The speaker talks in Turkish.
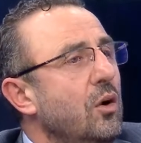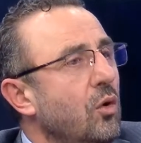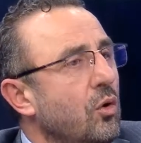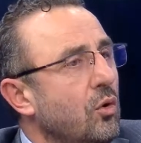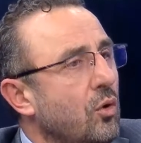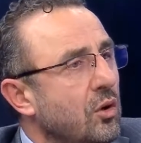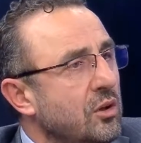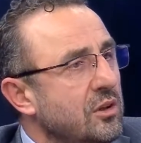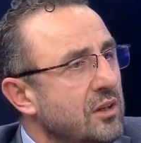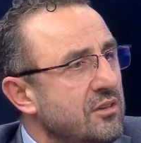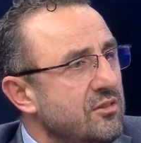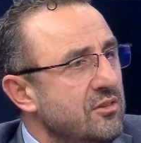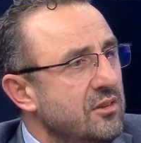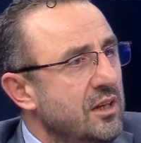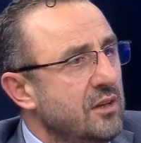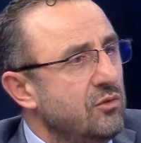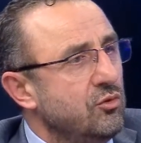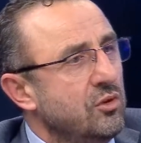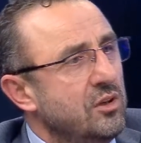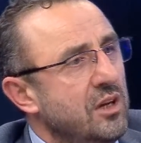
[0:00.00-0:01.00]

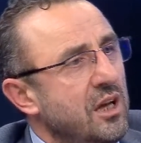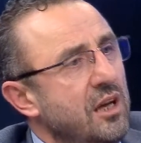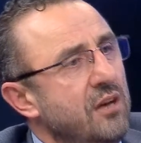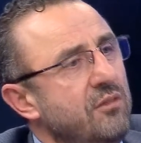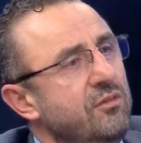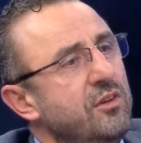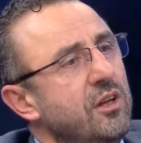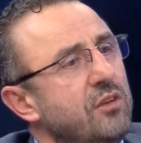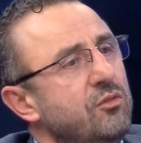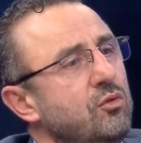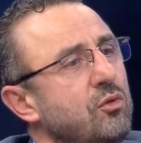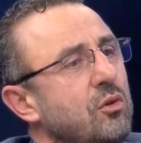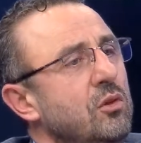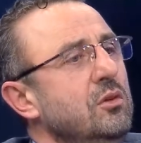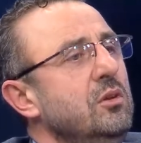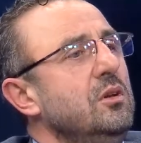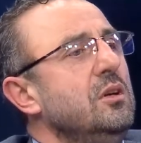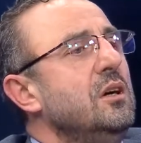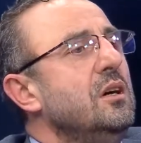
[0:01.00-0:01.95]
ortasından sonra enflasyon